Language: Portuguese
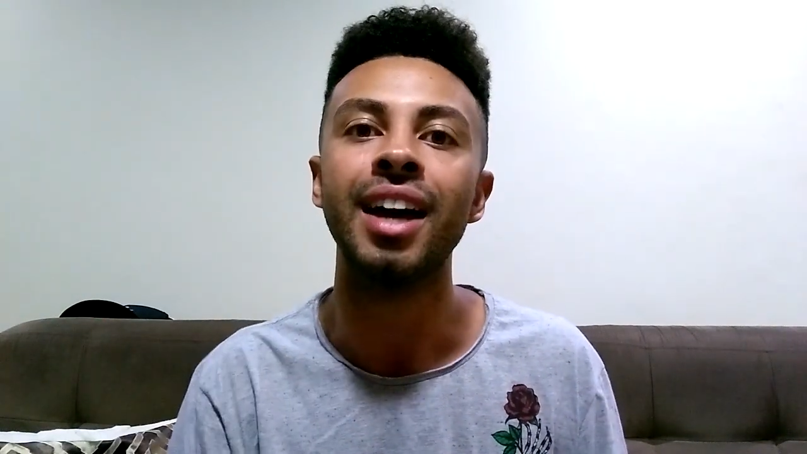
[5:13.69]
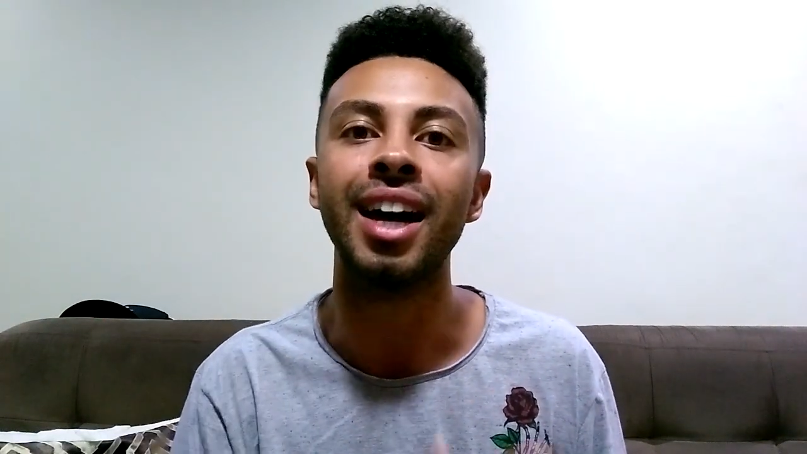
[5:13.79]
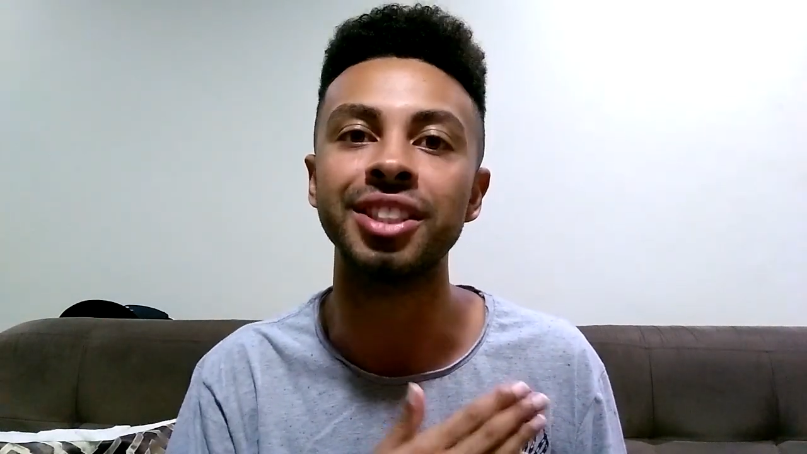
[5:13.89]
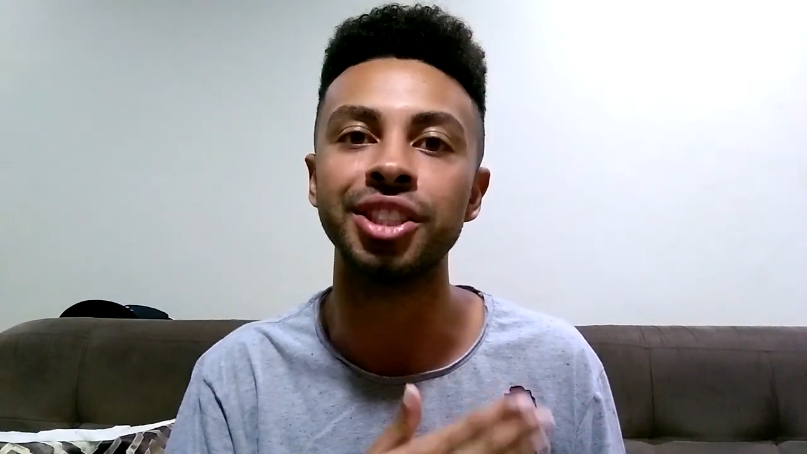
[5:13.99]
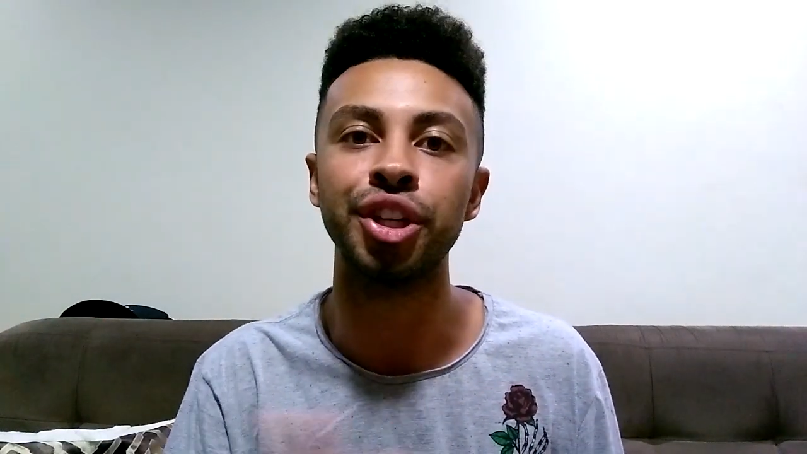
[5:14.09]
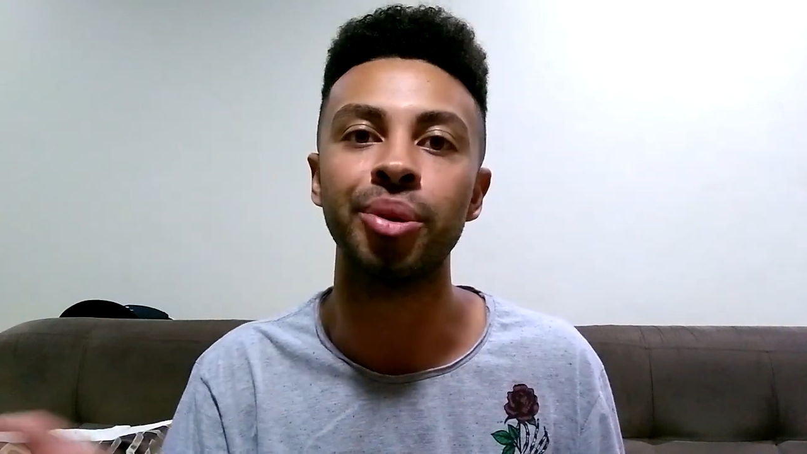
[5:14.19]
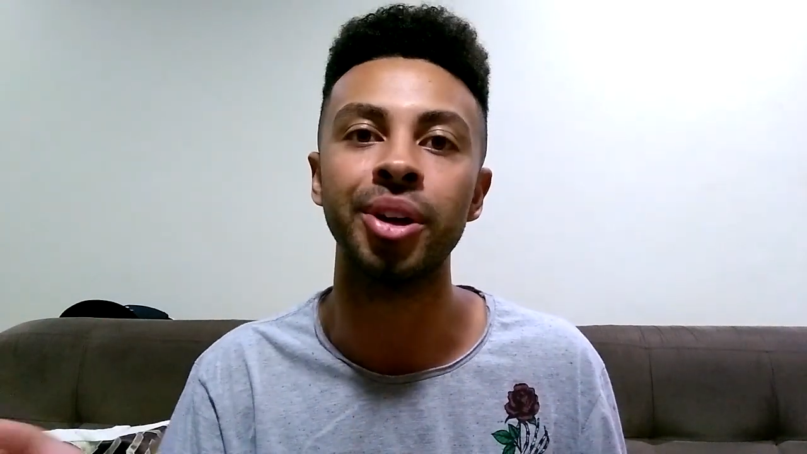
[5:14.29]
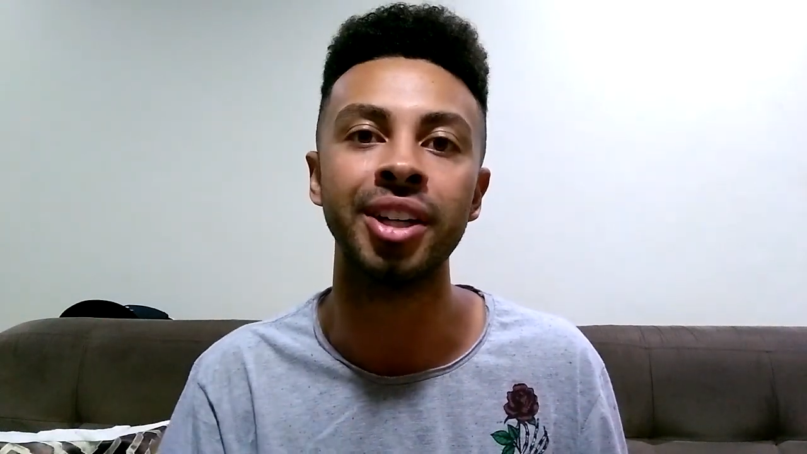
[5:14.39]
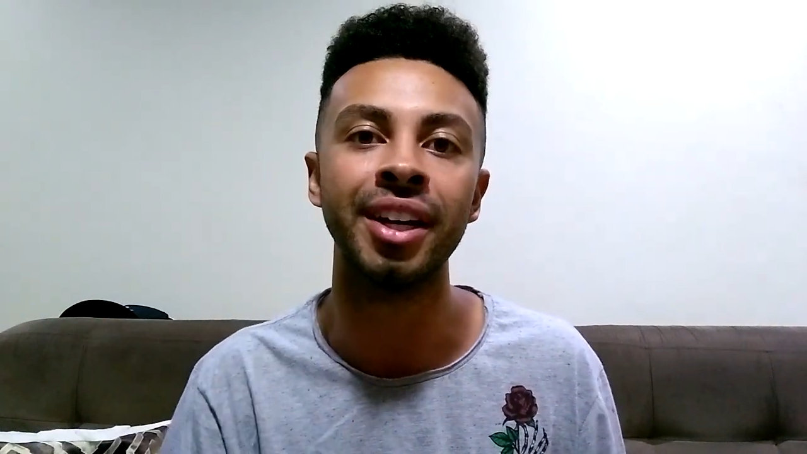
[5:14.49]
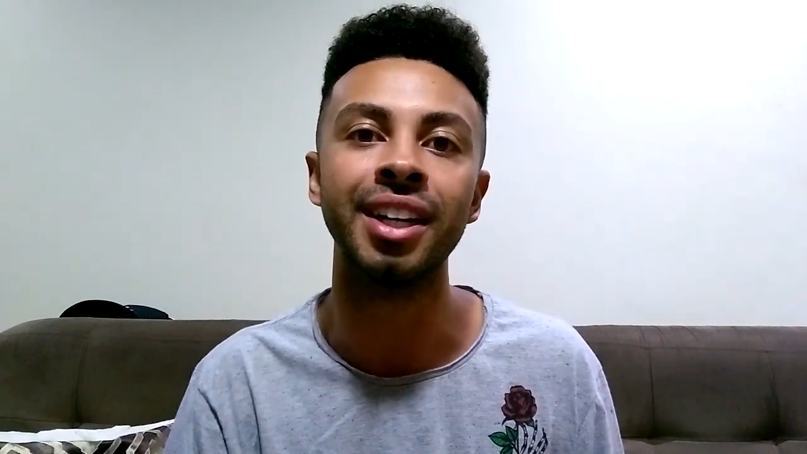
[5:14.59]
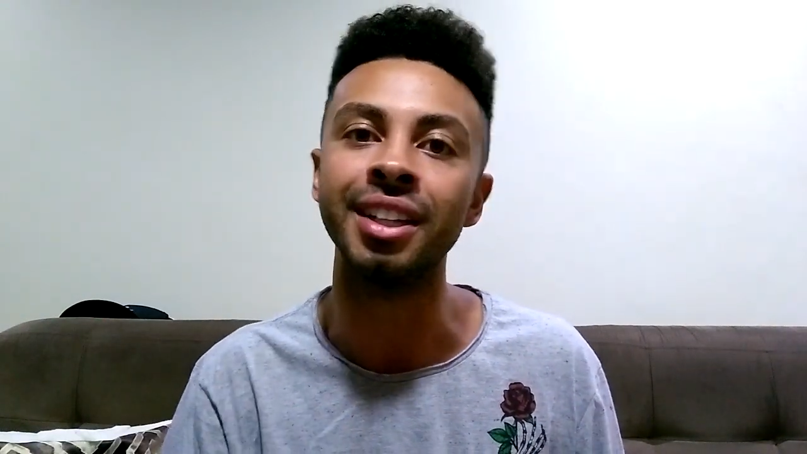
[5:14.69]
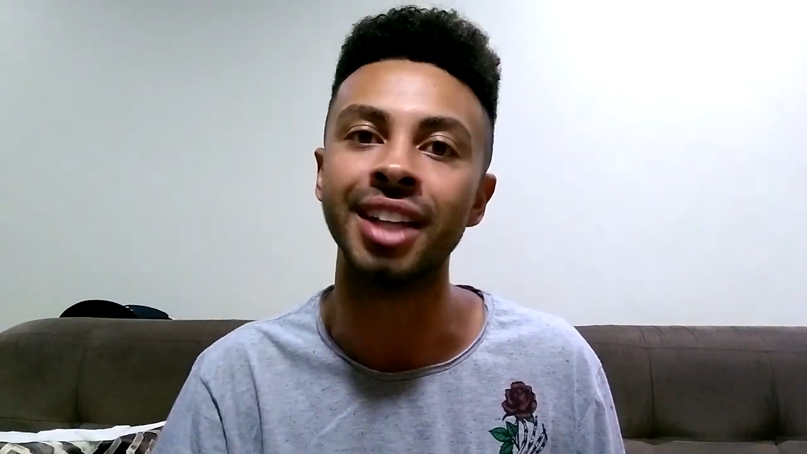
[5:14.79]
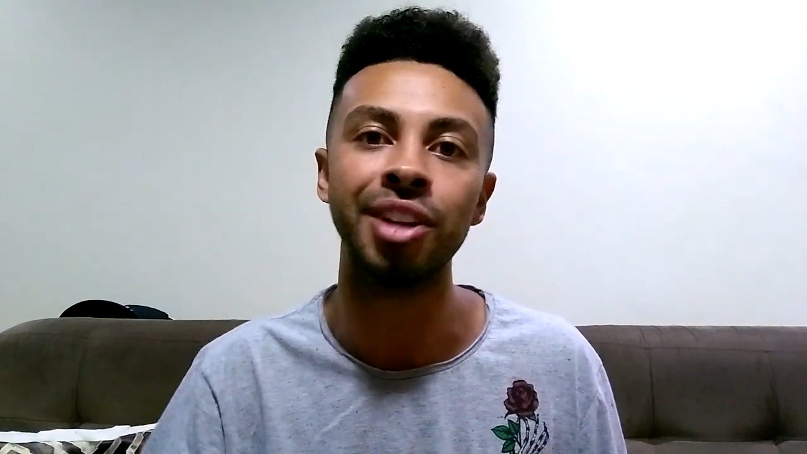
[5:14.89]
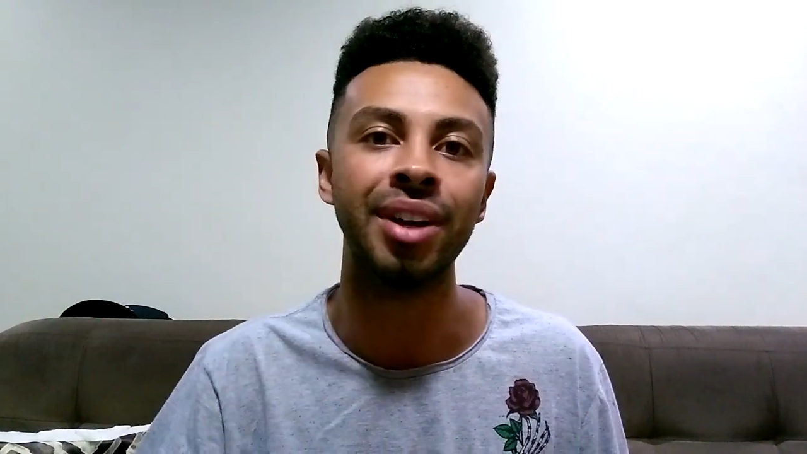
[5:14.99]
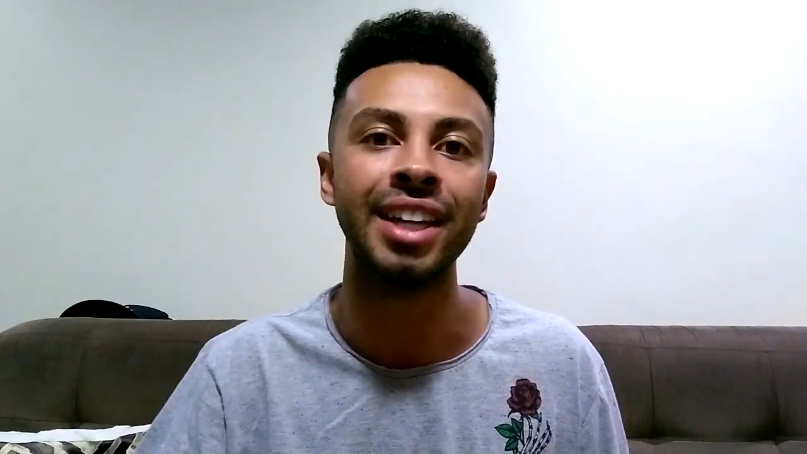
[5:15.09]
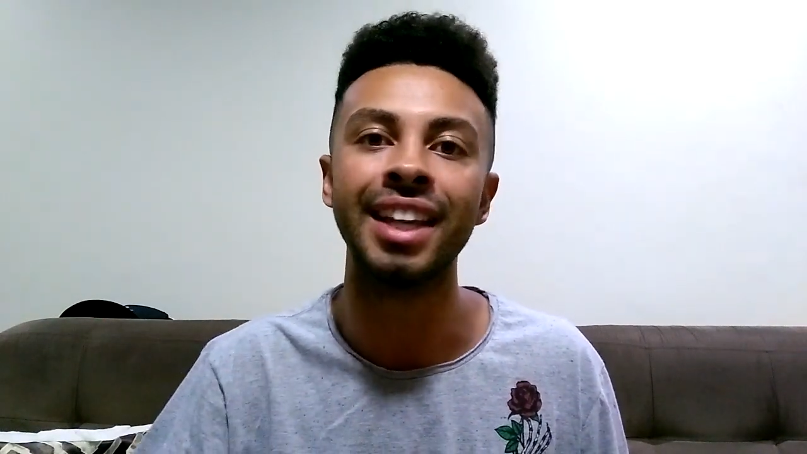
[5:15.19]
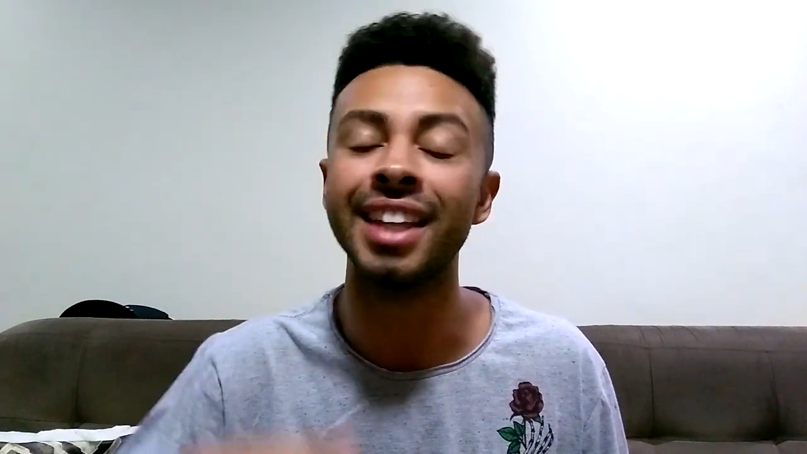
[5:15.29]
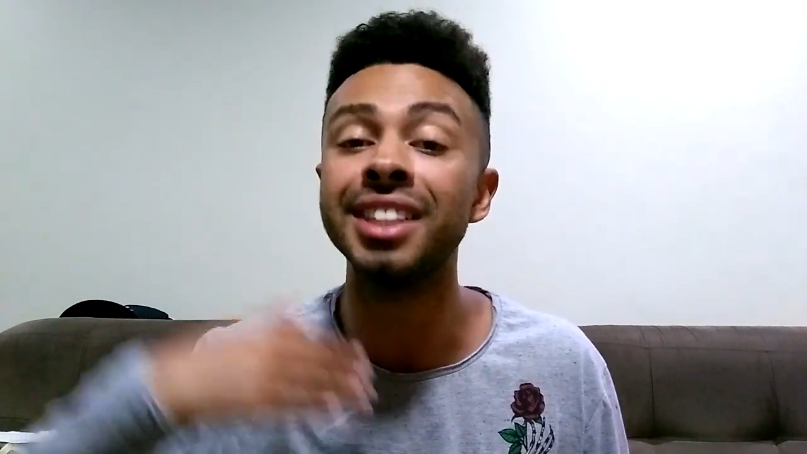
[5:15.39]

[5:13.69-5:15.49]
assistir Cordel Encantado aí até